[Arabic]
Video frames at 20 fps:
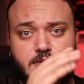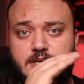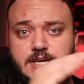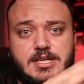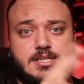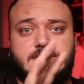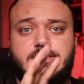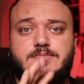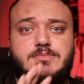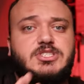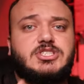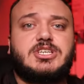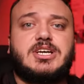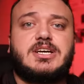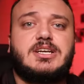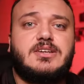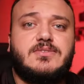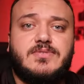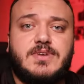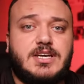خلص
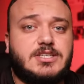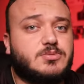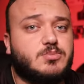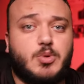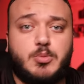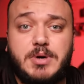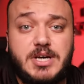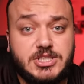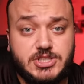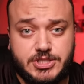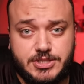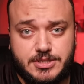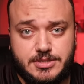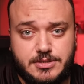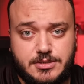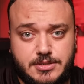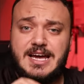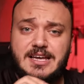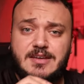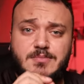بيشتغل الفلاش مباشرة
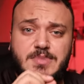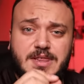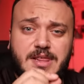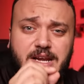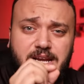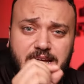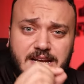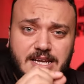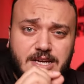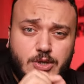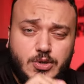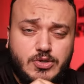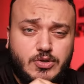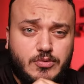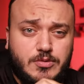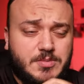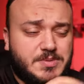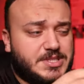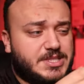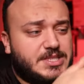لكن بيظل عليك
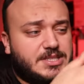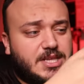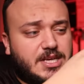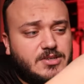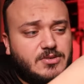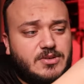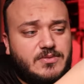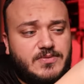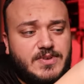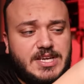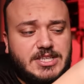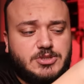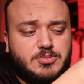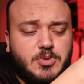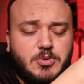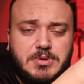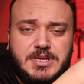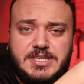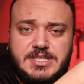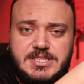خطوة بسيطة انه الفلاش
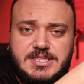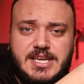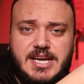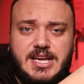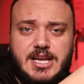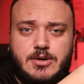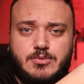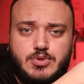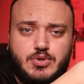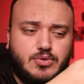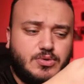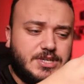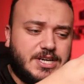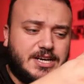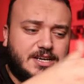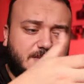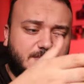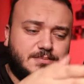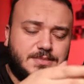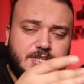ممكن يسحل او
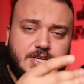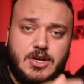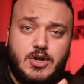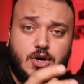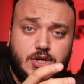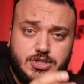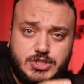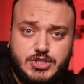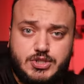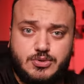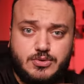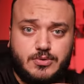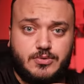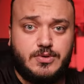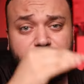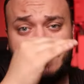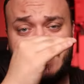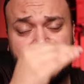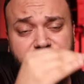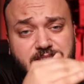يوقع من الهوت شو
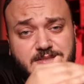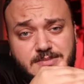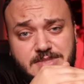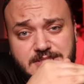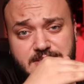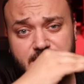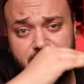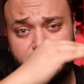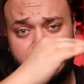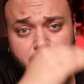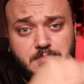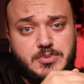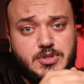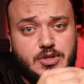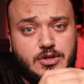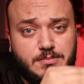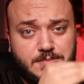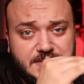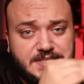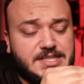فلازم انت
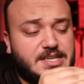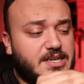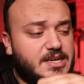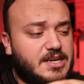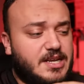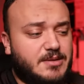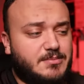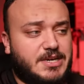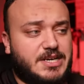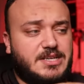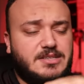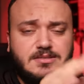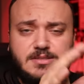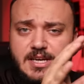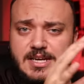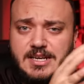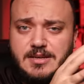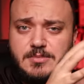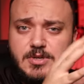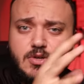تثبته بزر الامان
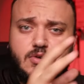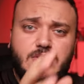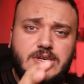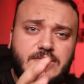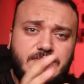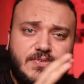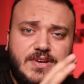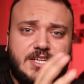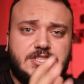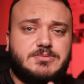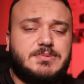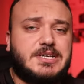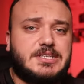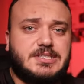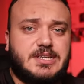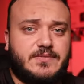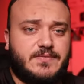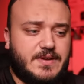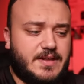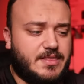هلا من كل فلاش
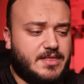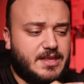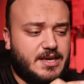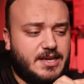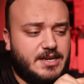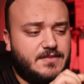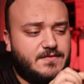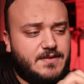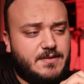بيختلف للثاني